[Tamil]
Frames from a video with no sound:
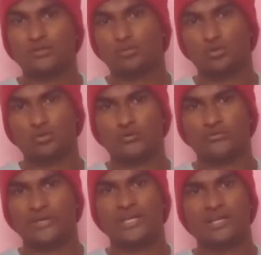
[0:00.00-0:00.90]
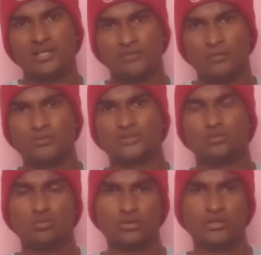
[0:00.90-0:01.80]
ஒரு ஃபேக்கான இன்ஃபர்மேஷன்
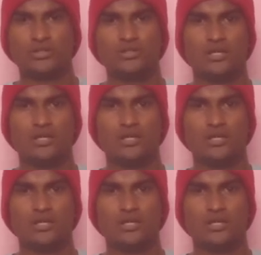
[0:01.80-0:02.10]
கொடுத்து